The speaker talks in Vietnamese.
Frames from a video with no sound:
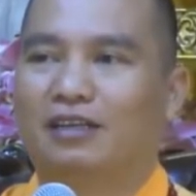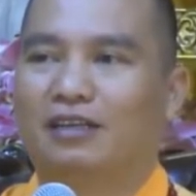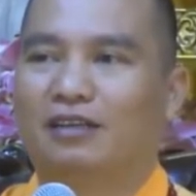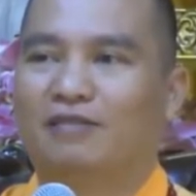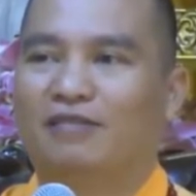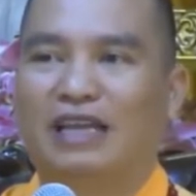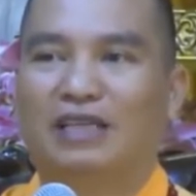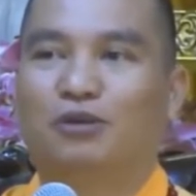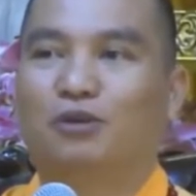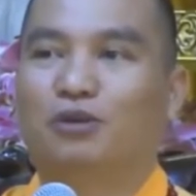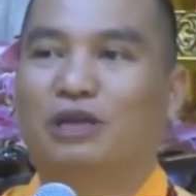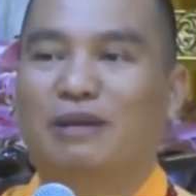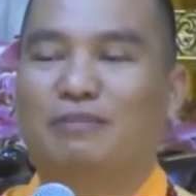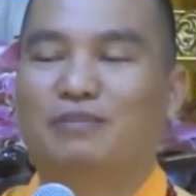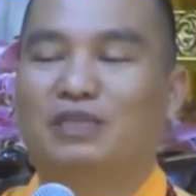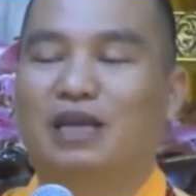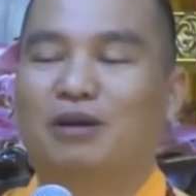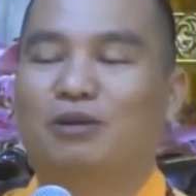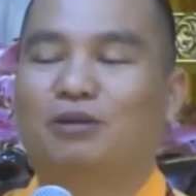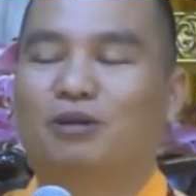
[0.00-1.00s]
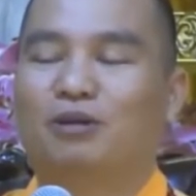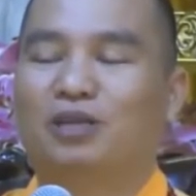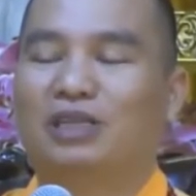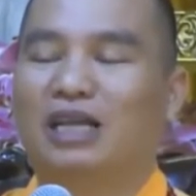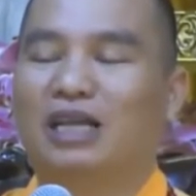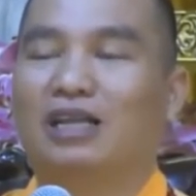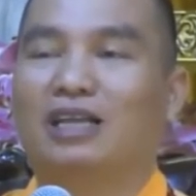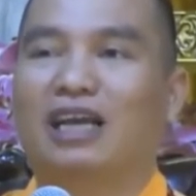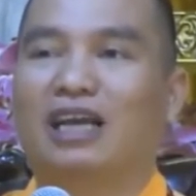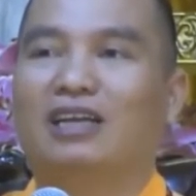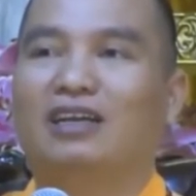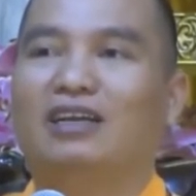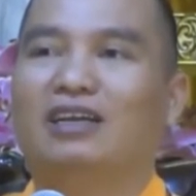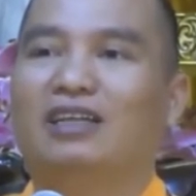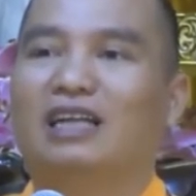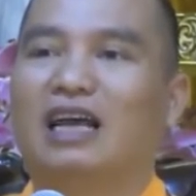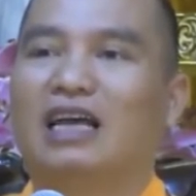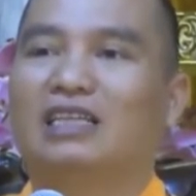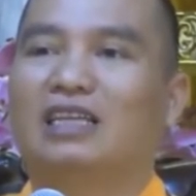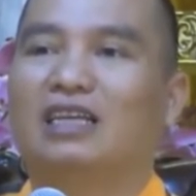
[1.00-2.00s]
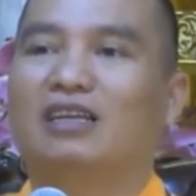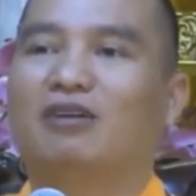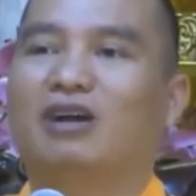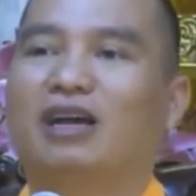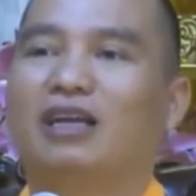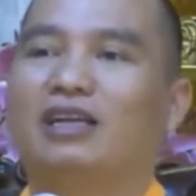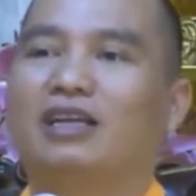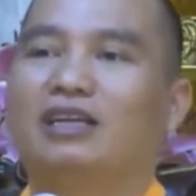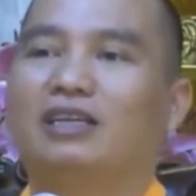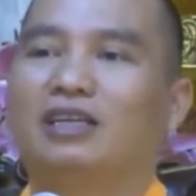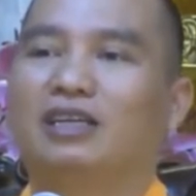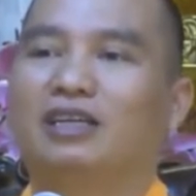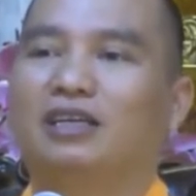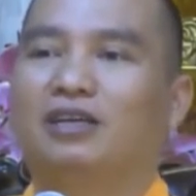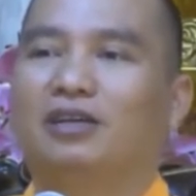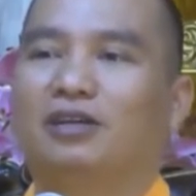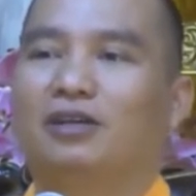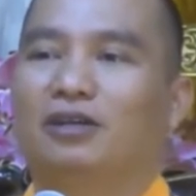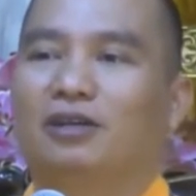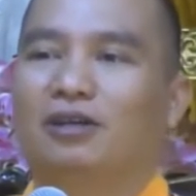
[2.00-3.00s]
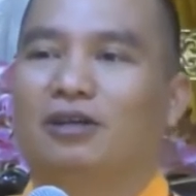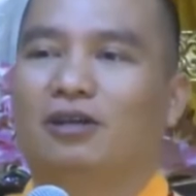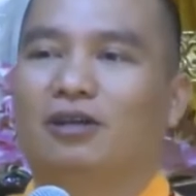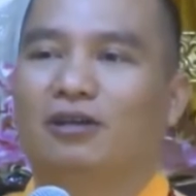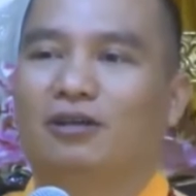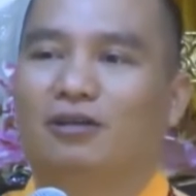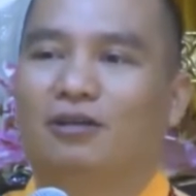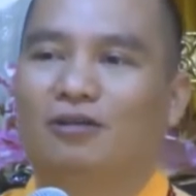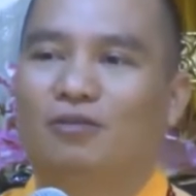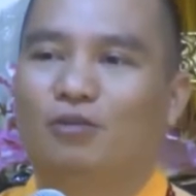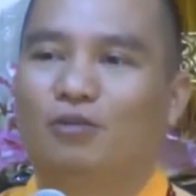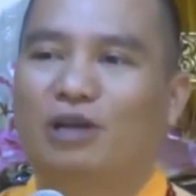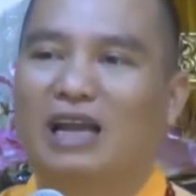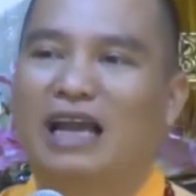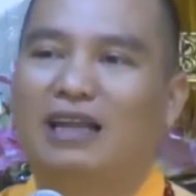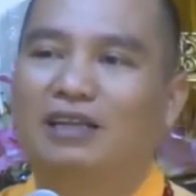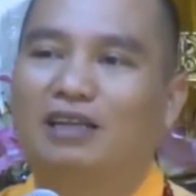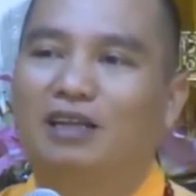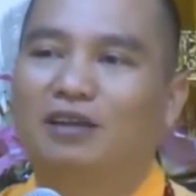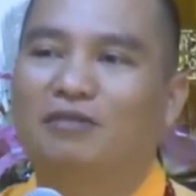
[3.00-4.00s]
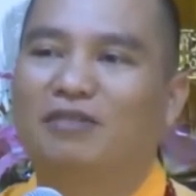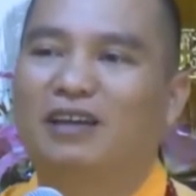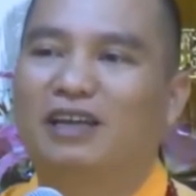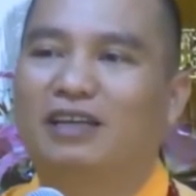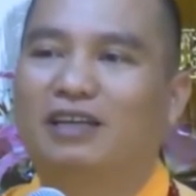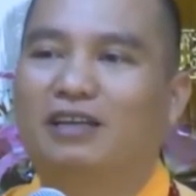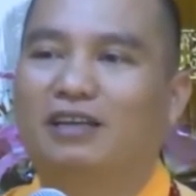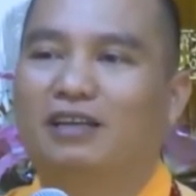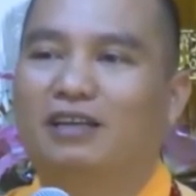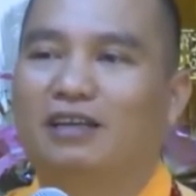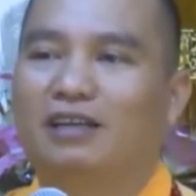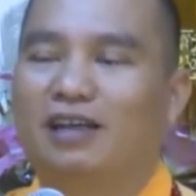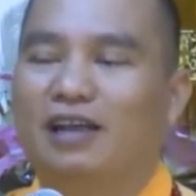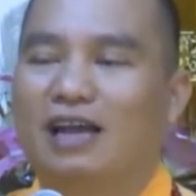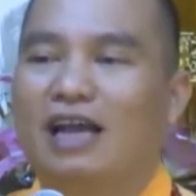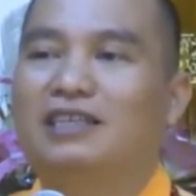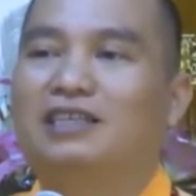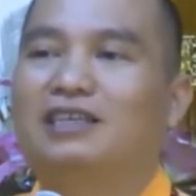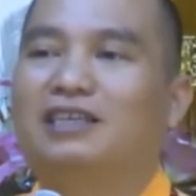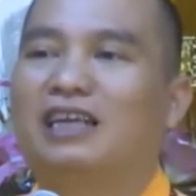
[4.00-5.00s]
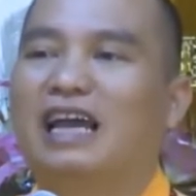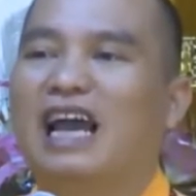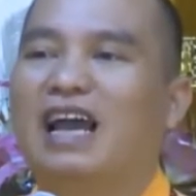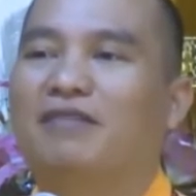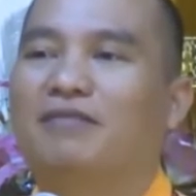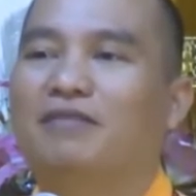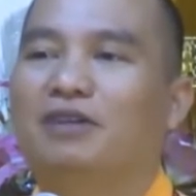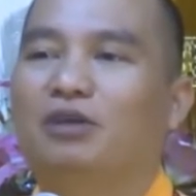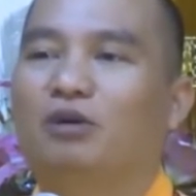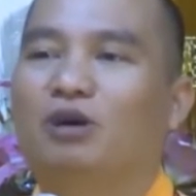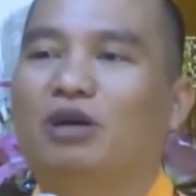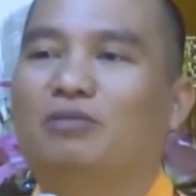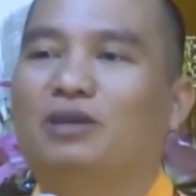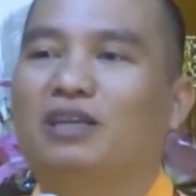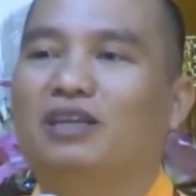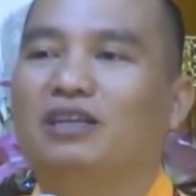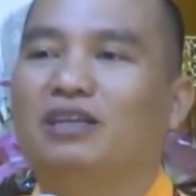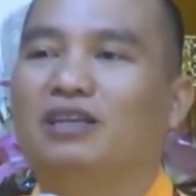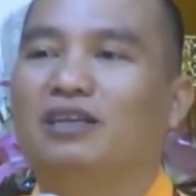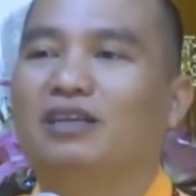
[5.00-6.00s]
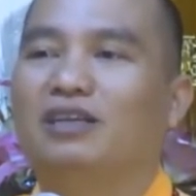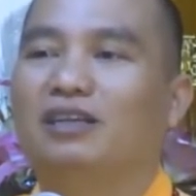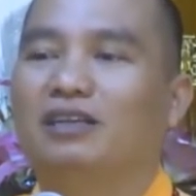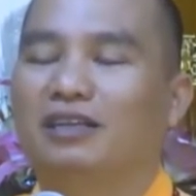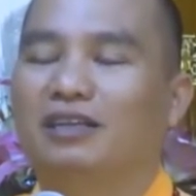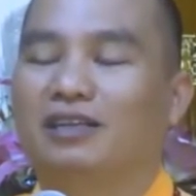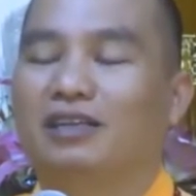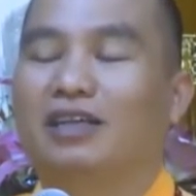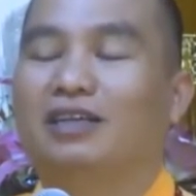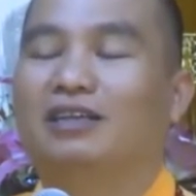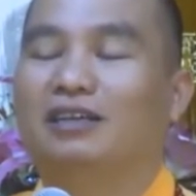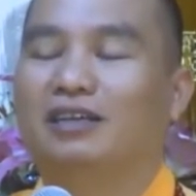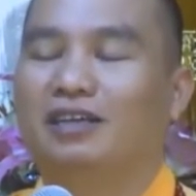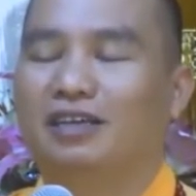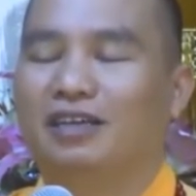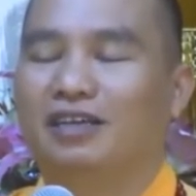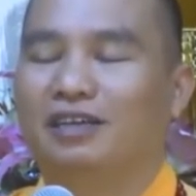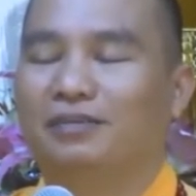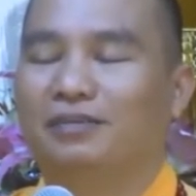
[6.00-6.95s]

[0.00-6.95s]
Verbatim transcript: vài chục năm sau thôi chắc chắn người ta sẽ nói đến gì một đại tượng phật a di đà vì hòa bình thế thế giới